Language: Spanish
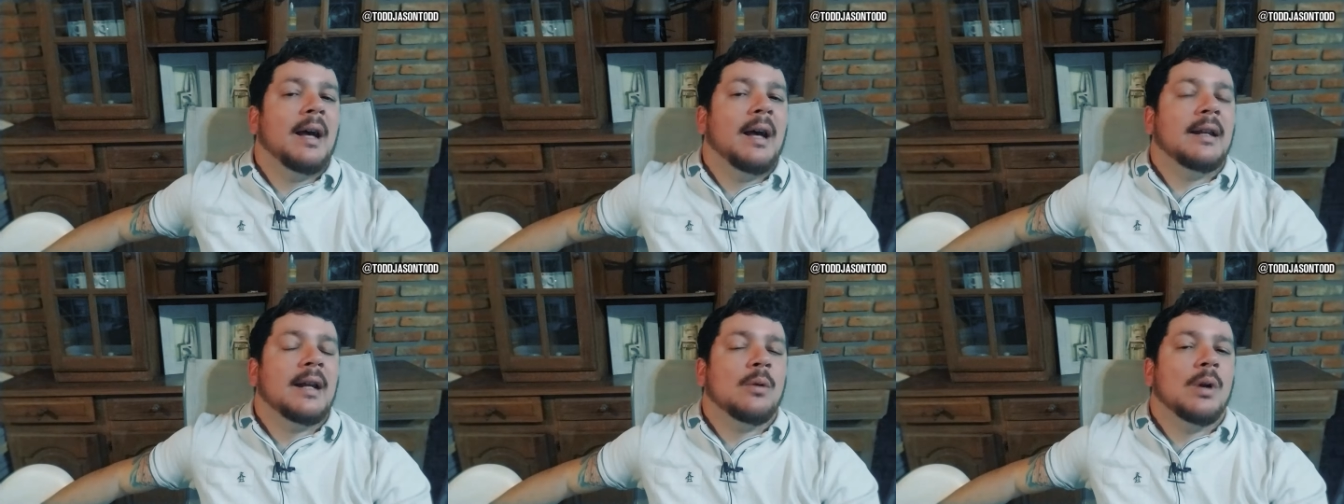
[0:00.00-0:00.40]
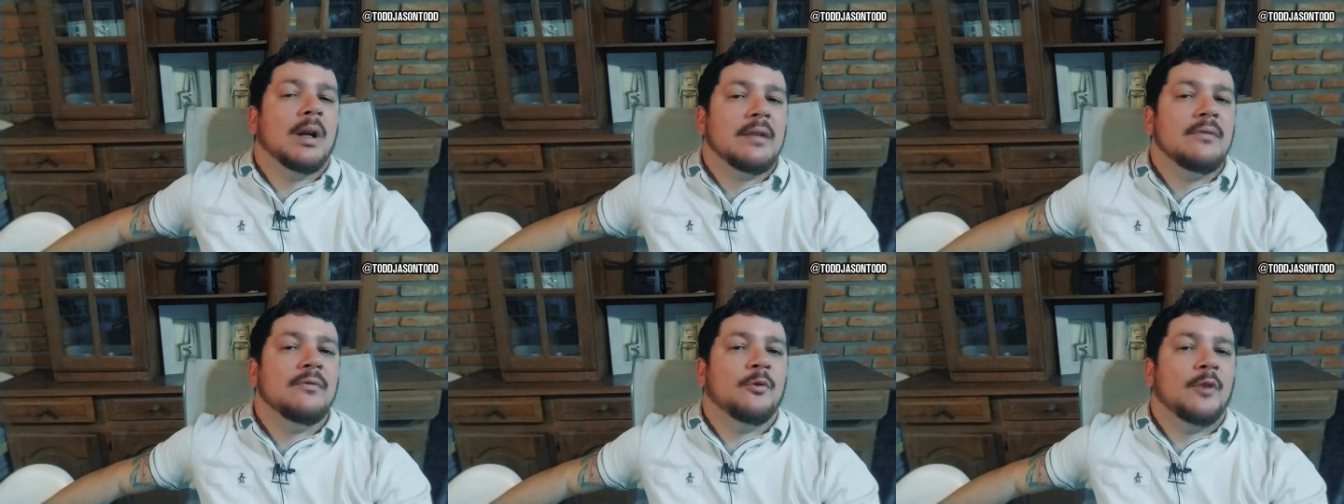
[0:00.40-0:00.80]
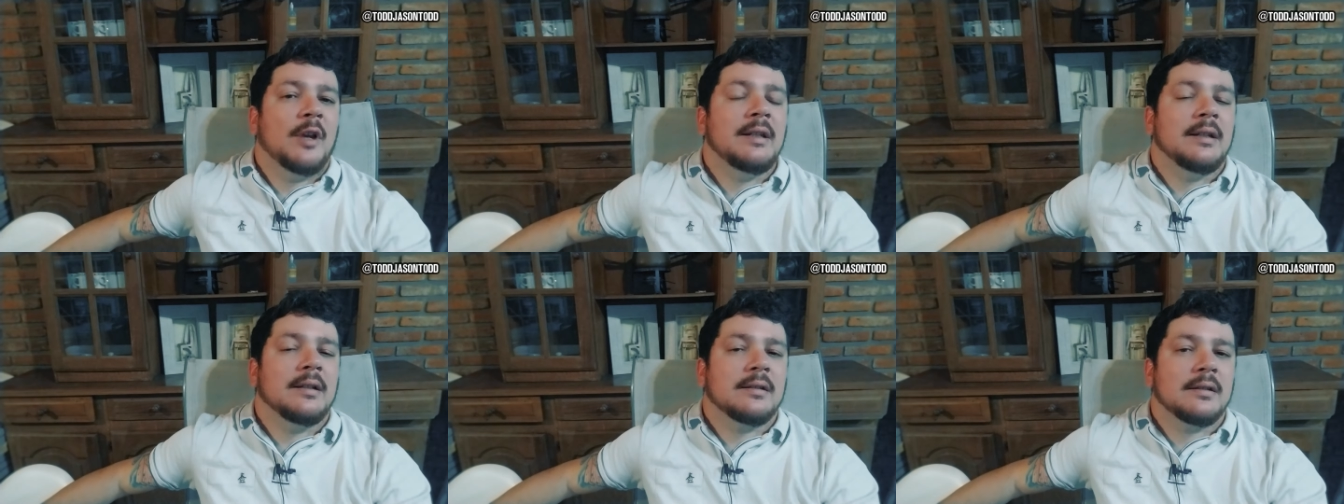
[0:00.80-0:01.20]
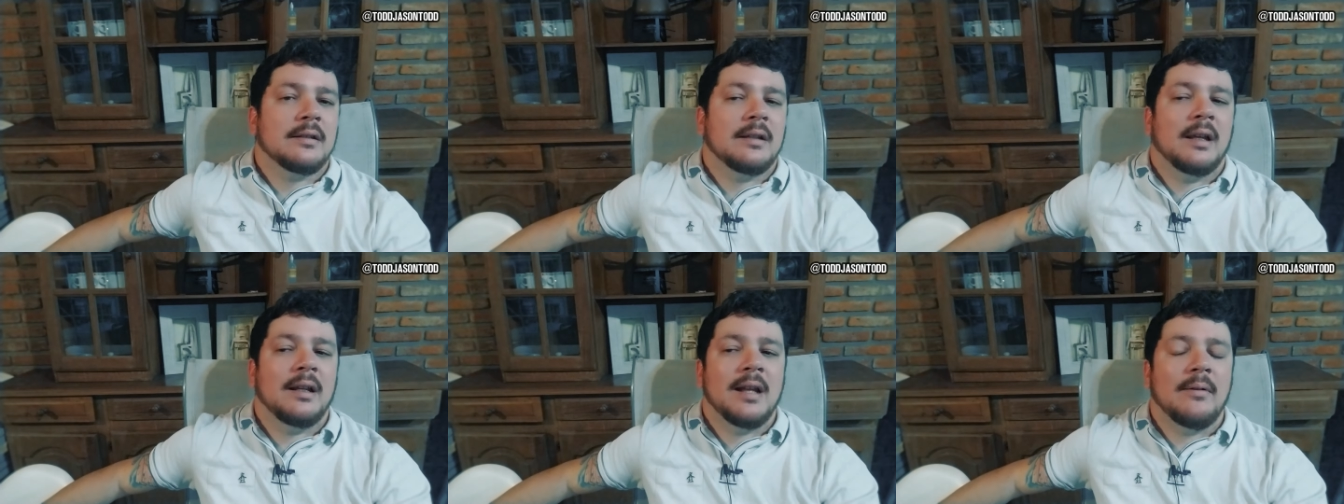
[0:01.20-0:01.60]
a Joaquín Fénix
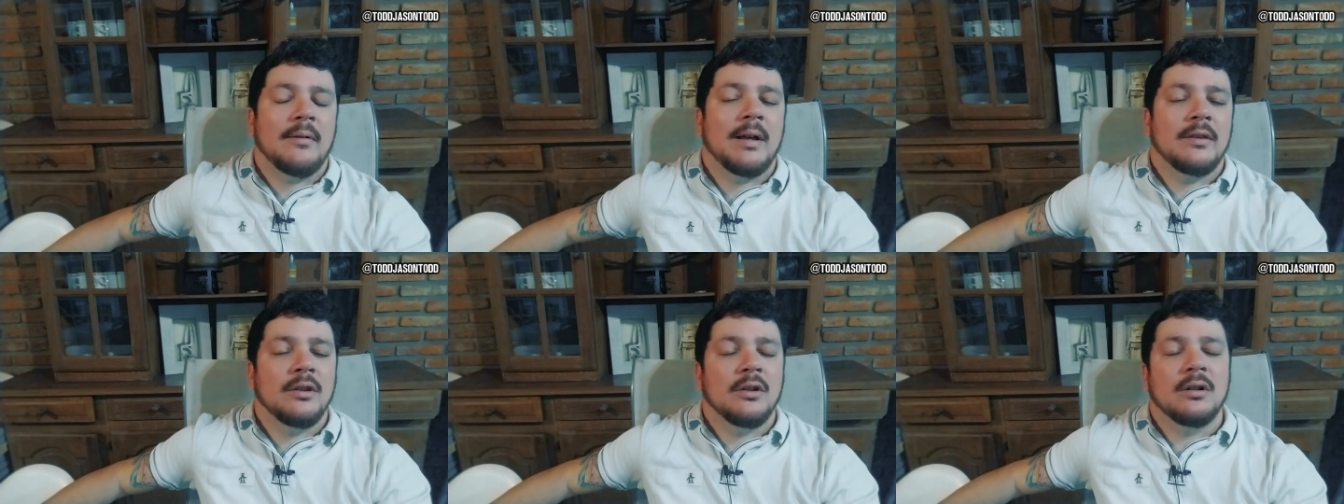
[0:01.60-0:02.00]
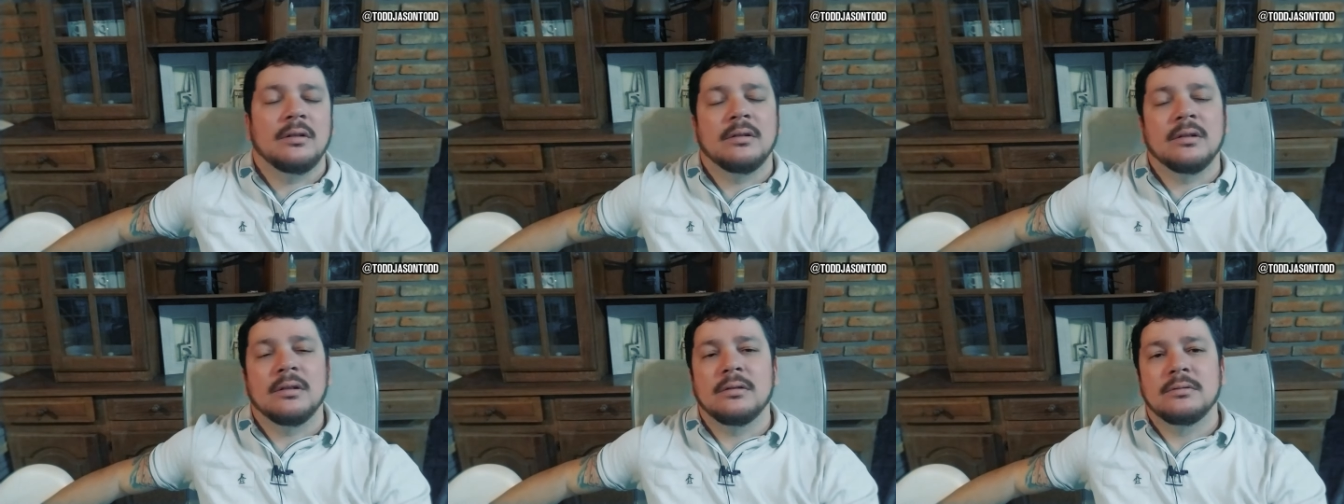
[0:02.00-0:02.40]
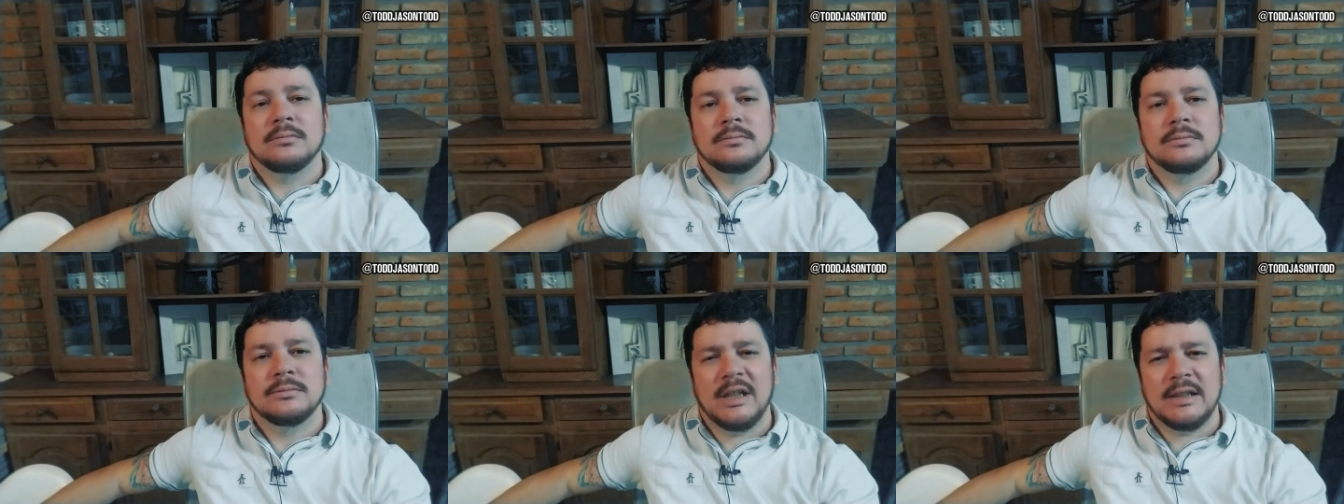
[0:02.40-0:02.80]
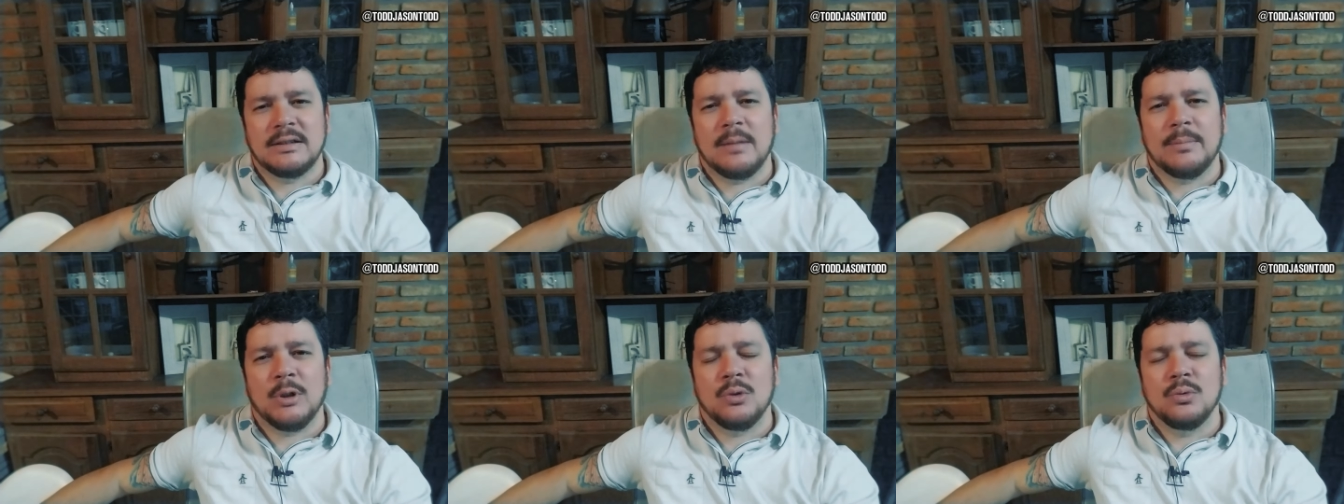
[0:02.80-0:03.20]
el abandono de
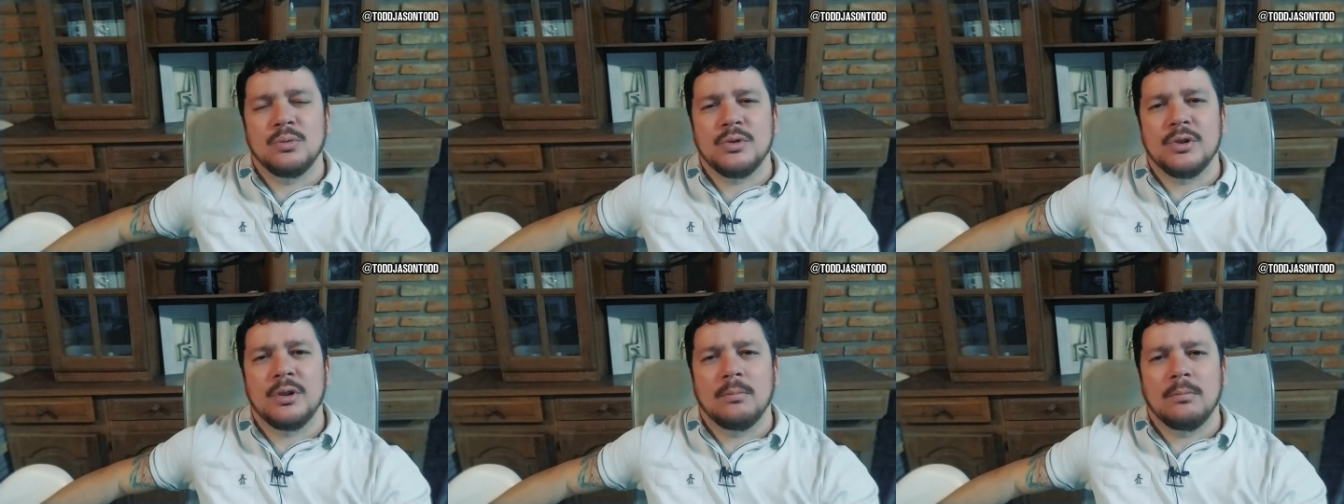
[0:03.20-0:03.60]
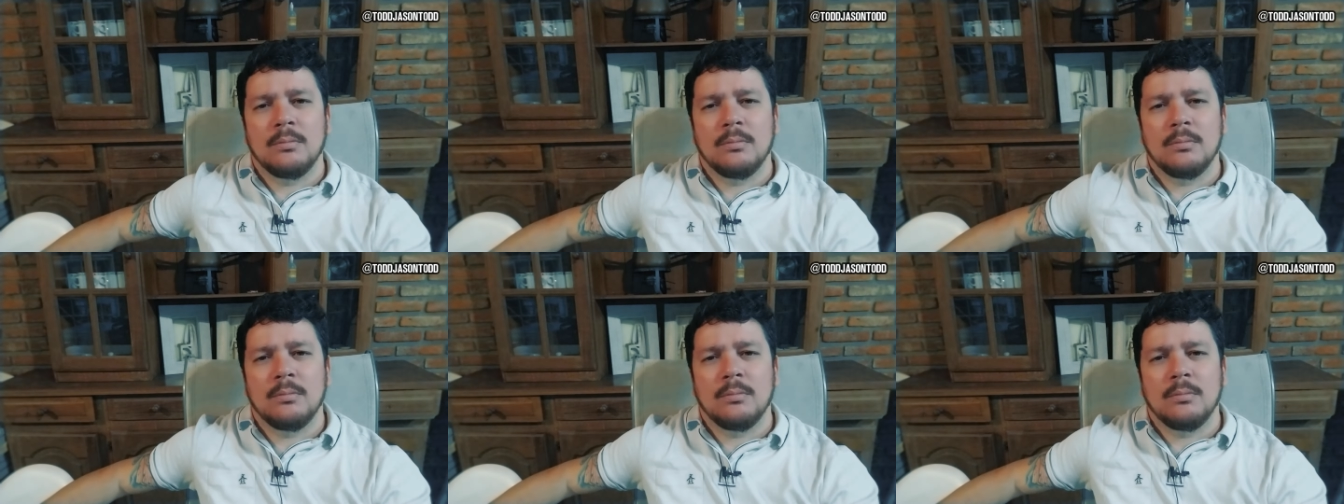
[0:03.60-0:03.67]
esta producción.